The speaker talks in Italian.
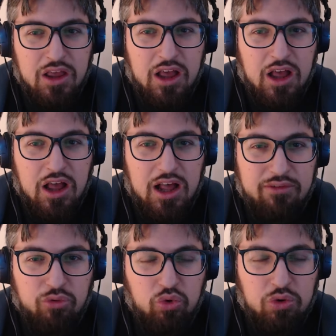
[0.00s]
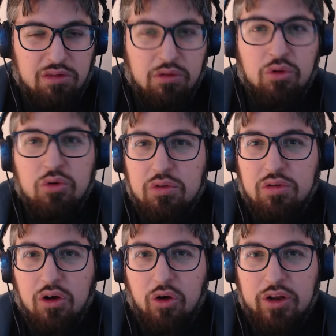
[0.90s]
ha avuto una sua
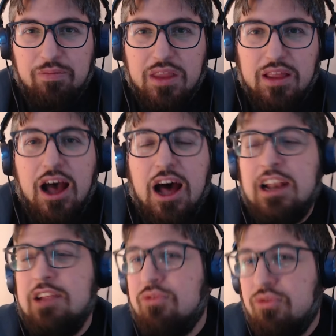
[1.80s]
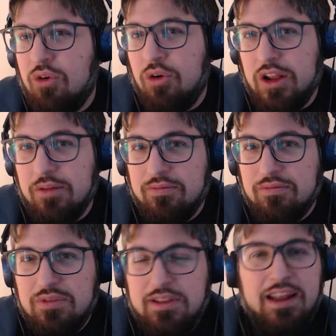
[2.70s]
conclusione all'infuori
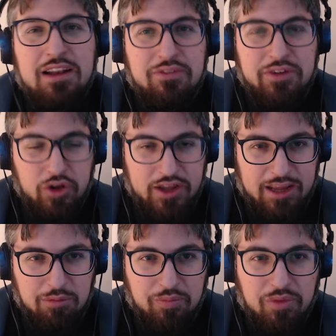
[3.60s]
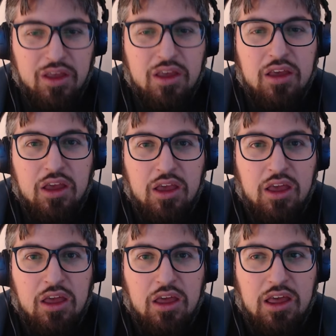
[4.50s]
del
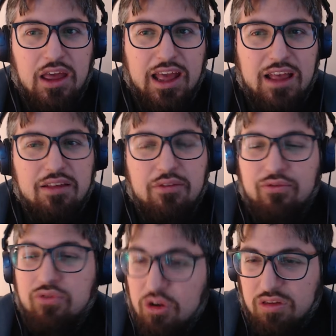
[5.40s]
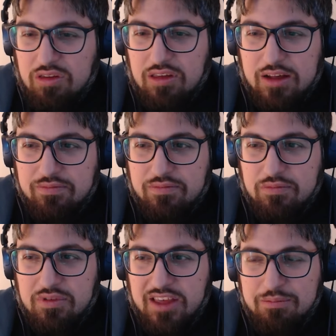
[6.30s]
videogame. E forse
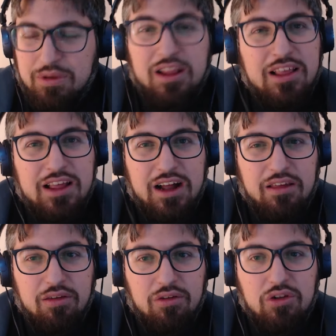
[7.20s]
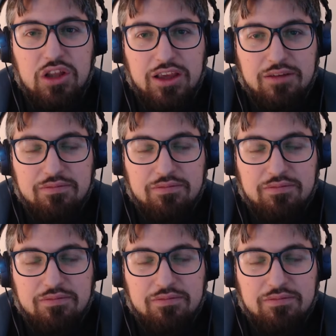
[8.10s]
sarebbe il caso di